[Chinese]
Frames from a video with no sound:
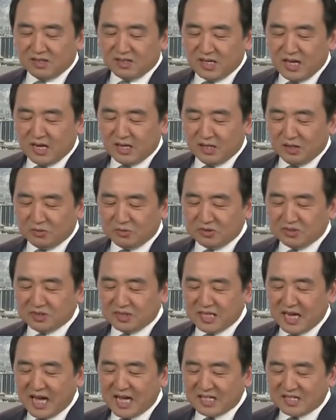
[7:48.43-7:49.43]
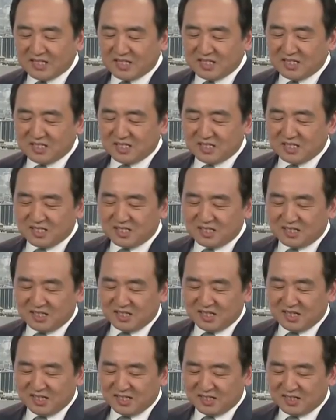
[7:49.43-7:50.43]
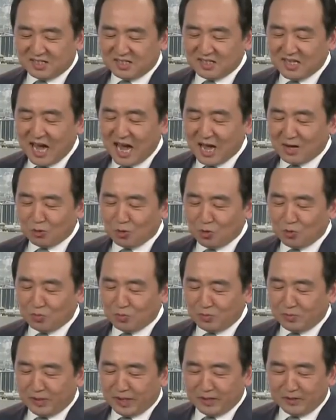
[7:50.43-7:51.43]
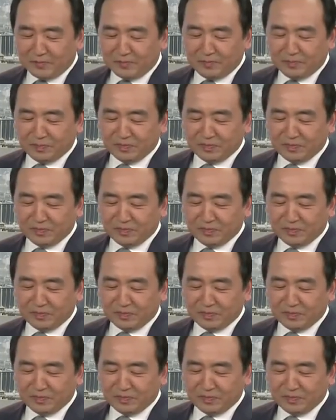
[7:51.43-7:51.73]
那刘英霞自此也下落不明。